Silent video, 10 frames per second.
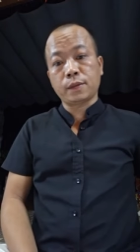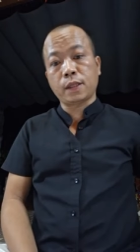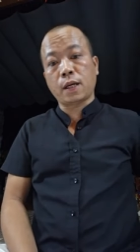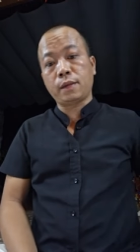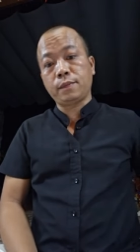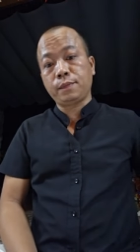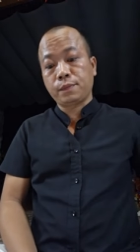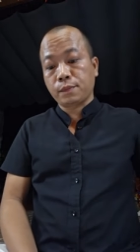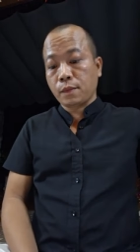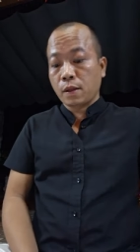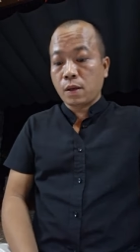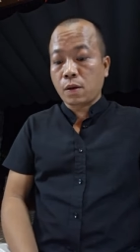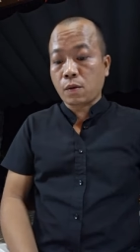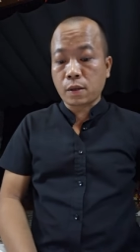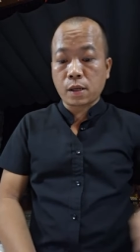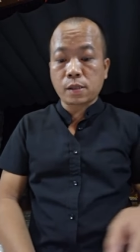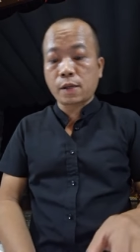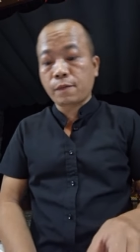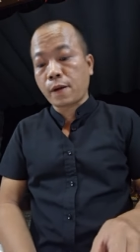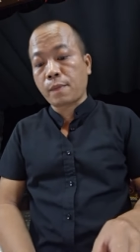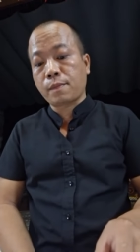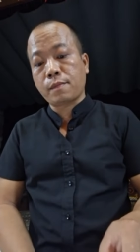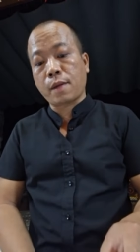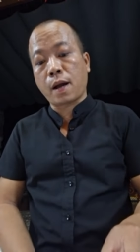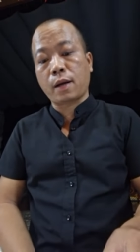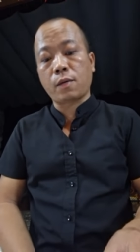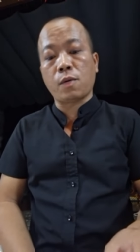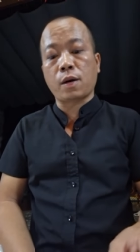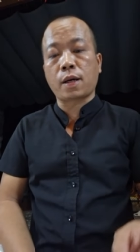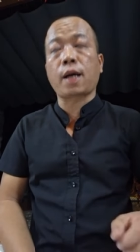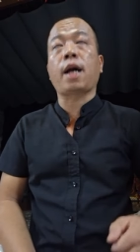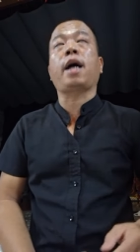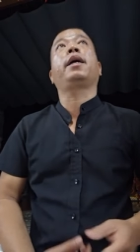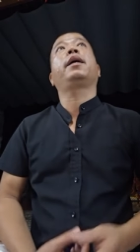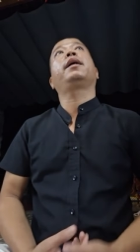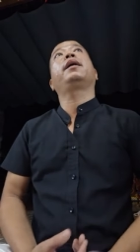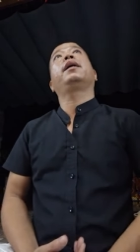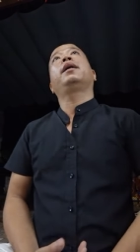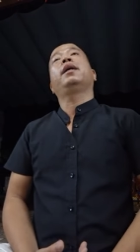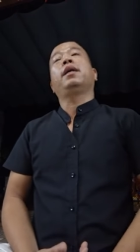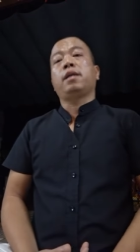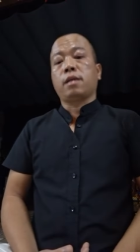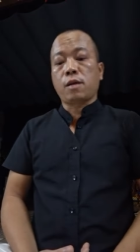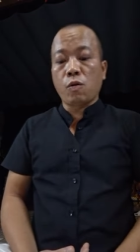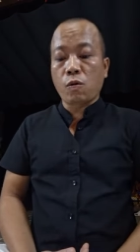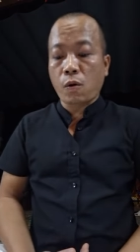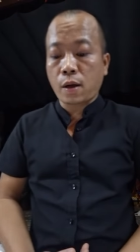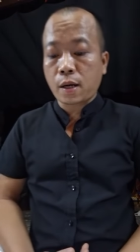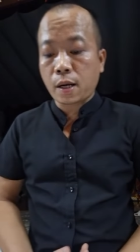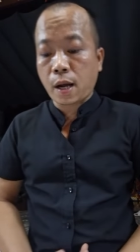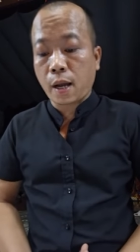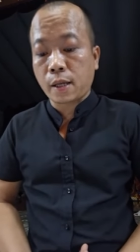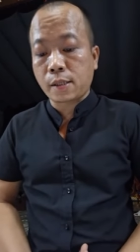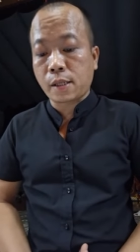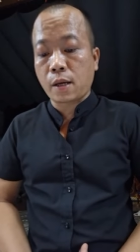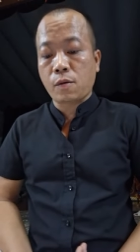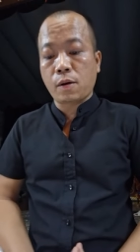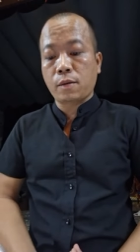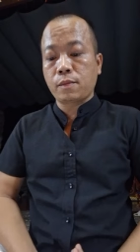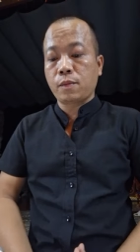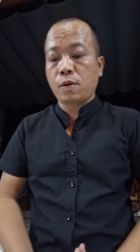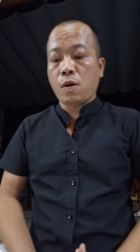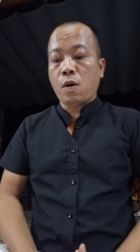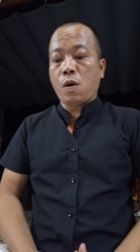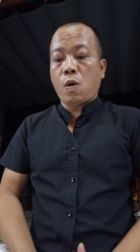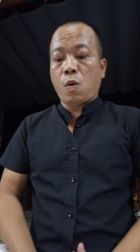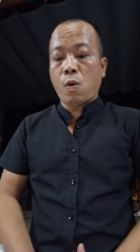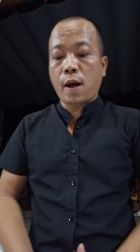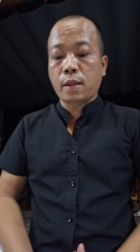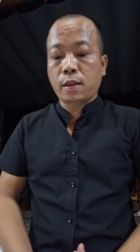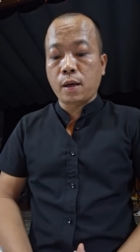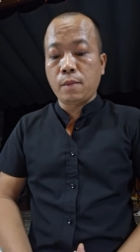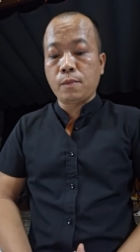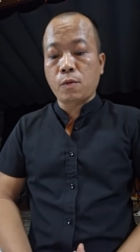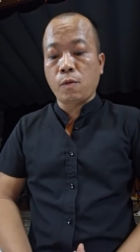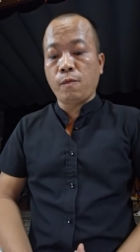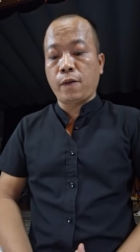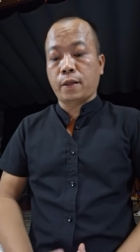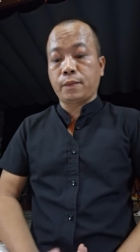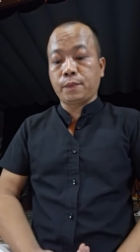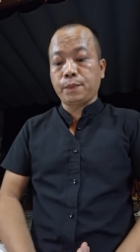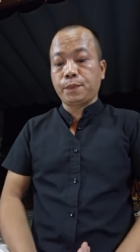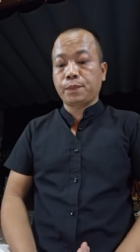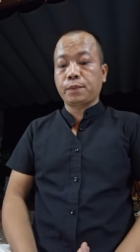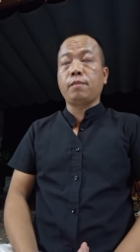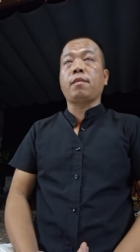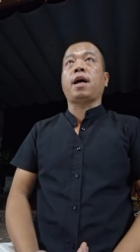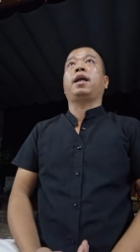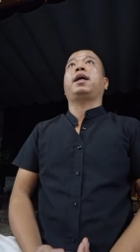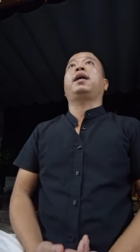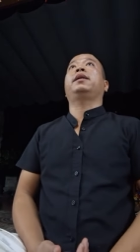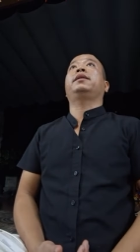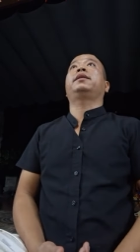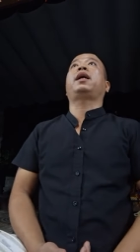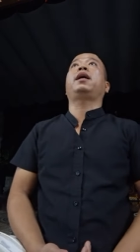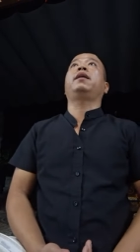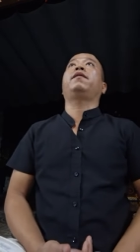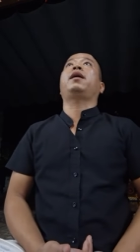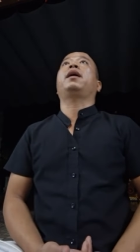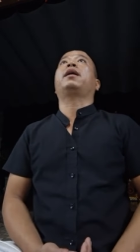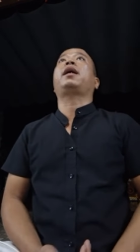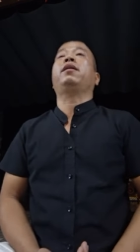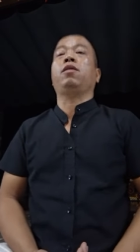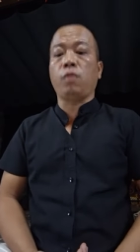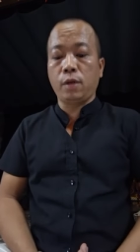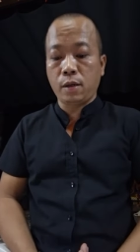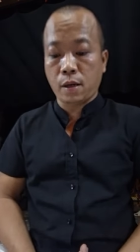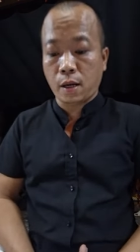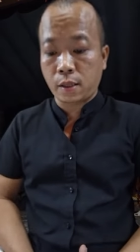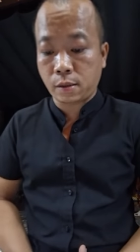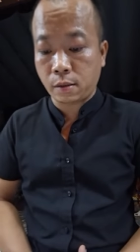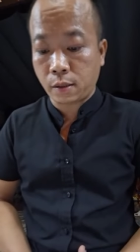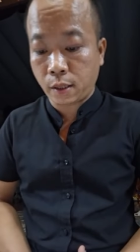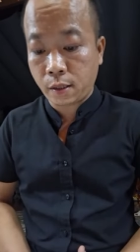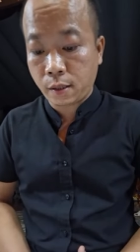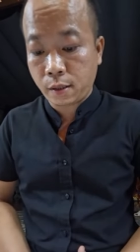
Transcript: Dạ Con à, xin phép bài của các ngài Câu nói các ngài dạy con Hoa thơm cúng Phật Bài này dạy về cách đối người xử thí